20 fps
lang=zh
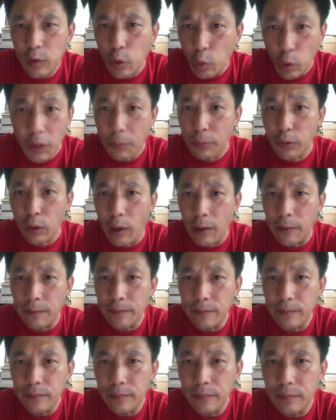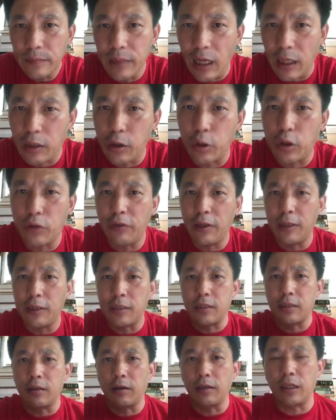故意不做，那就是为
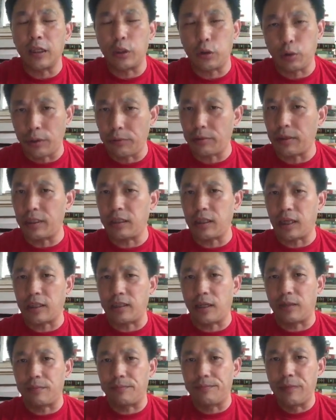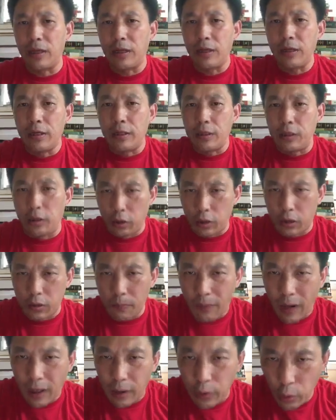了制造一个宣传的假象，就
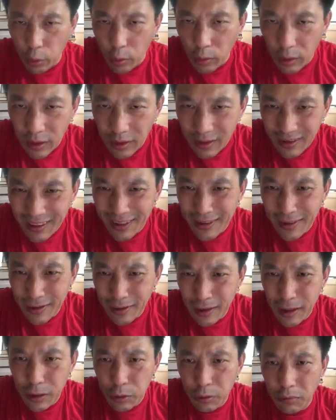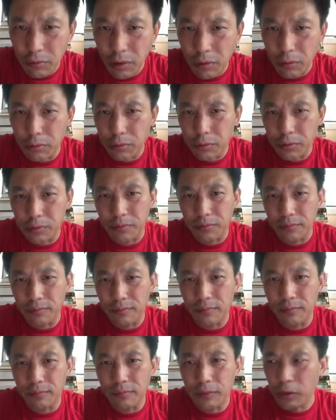是把刘国庚当成了一个宣传工具，
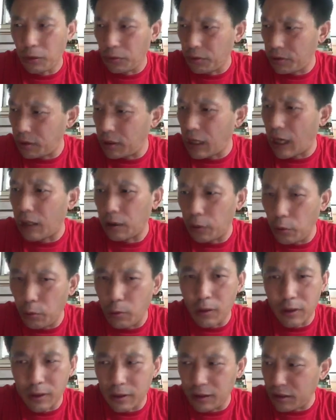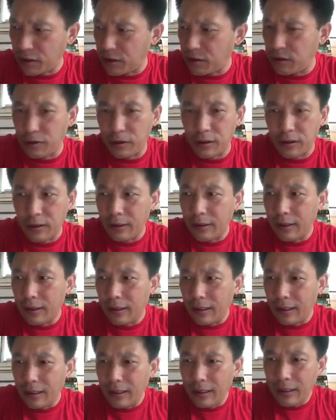就是让刘国庚的尸体
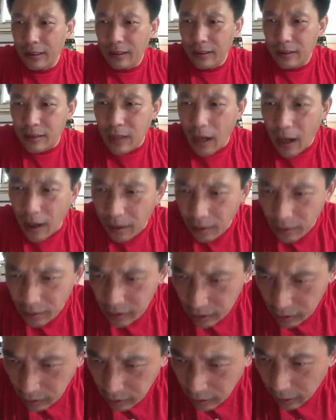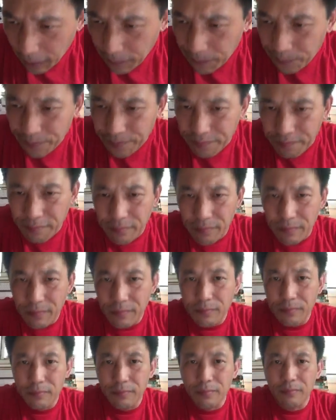长期的
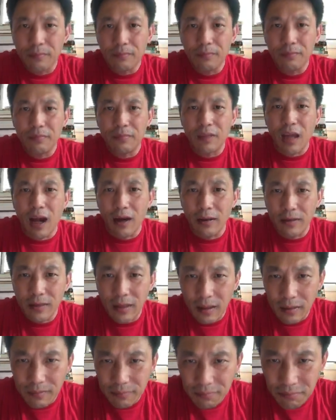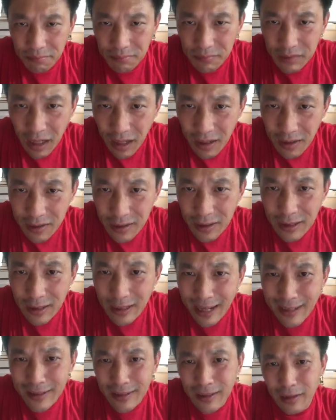躺在长安街的
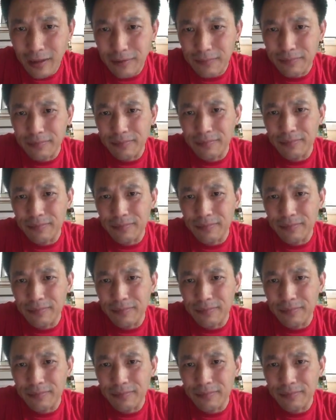南侧，